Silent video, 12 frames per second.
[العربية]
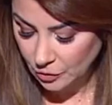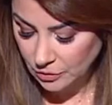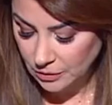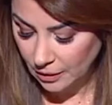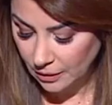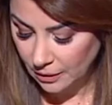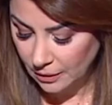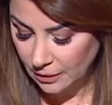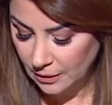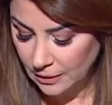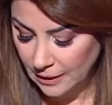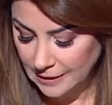نقطه
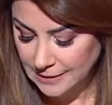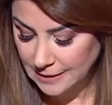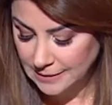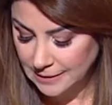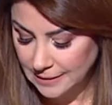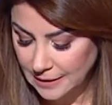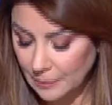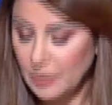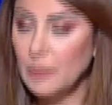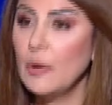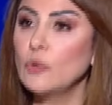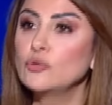آه، انت ما فيك
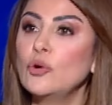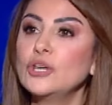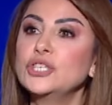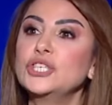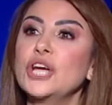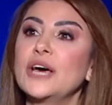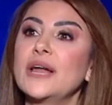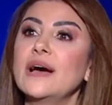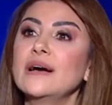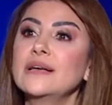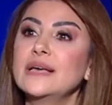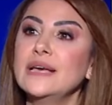تكوني بموضوع
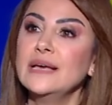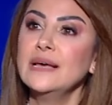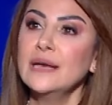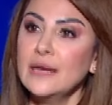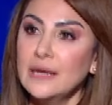الشراكه